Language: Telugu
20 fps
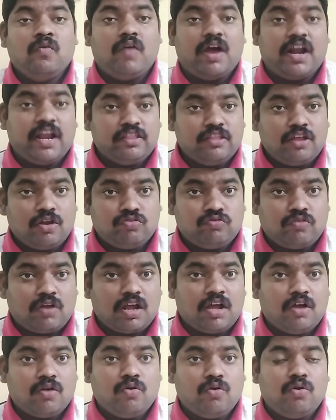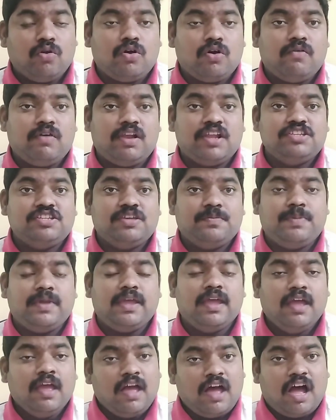వాళ్ళందరూ త్వరగా కోలుకోవాలని చెప్పి
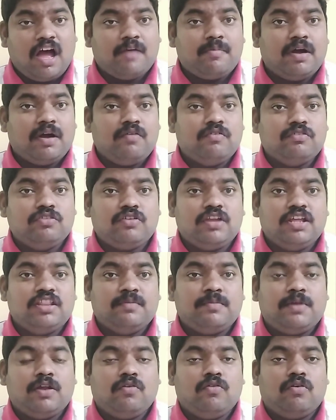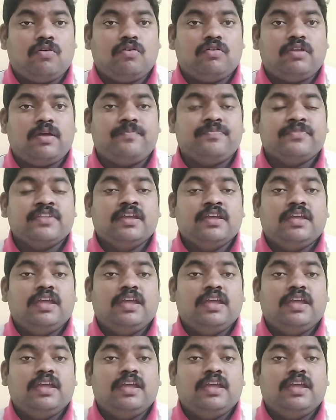ఆ భగవంతుని అయితే మనం కోరుకున్నాం